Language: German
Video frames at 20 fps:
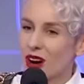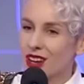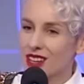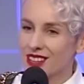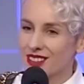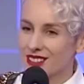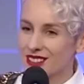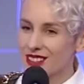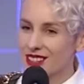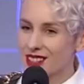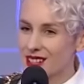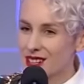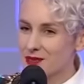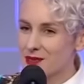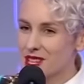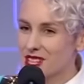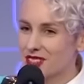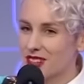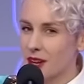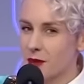orientiere
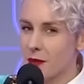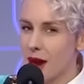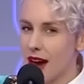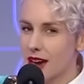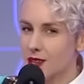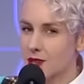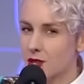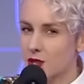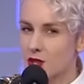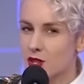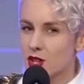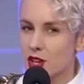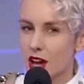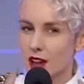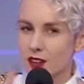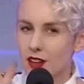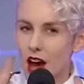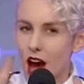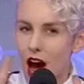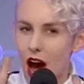mich dann meistens
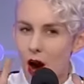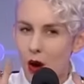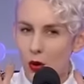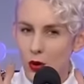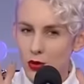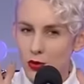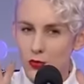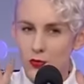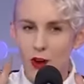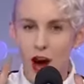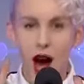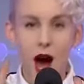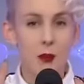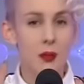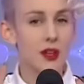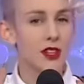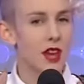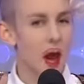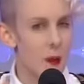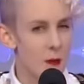an der
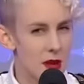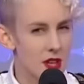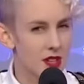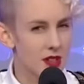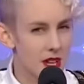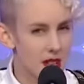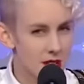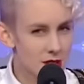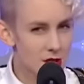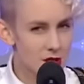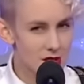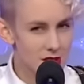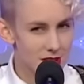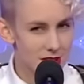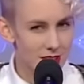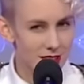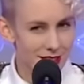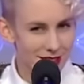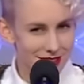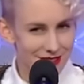Hautfarbe der
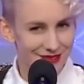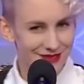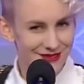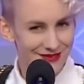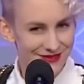Bediensteten.